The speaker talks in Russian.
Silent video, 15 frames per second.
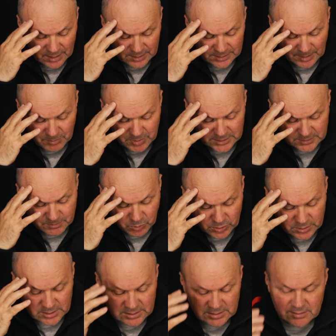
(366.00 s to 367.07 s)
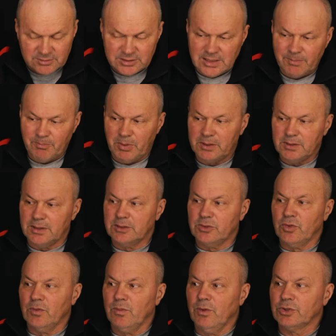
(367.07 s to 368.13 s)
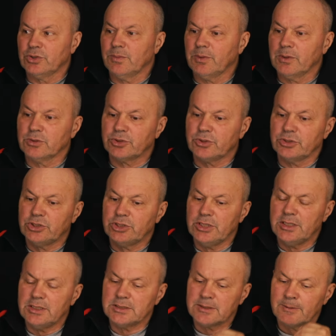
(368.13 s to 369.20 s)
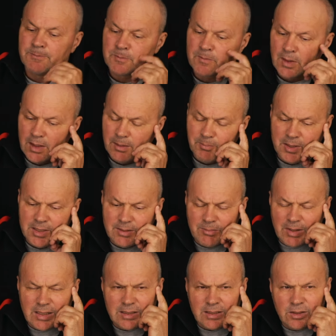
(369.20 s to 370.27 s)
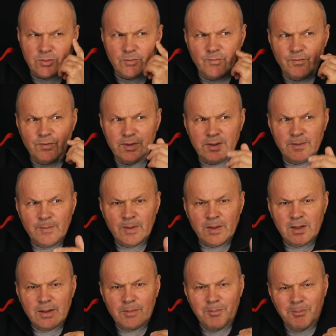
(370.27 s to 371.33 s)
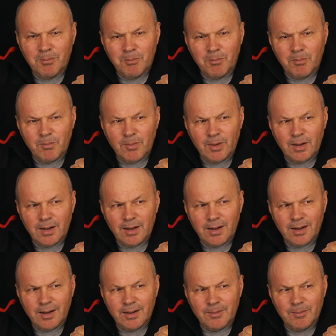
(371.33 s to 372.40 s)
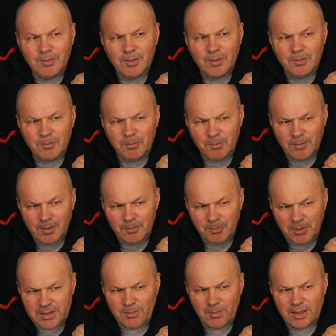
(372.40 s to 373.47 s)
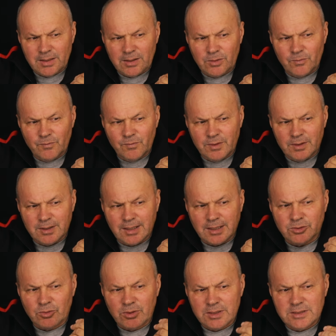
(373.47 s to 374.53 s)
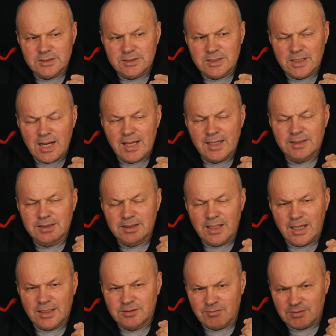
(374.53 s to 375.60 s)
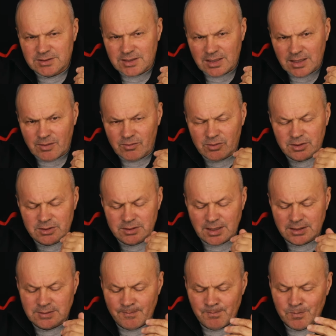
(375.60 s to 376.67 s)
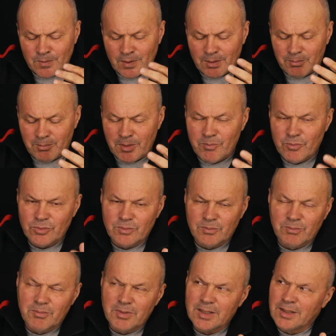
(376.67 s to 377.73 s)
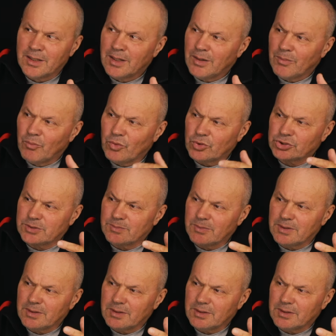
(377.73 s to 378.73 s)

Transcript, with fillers: дабы исполниться всей полнотой Божией. Потому что через понимание любви э, понимание любви, которое исцеляет нас, восстанавливает нас, мы, мы можем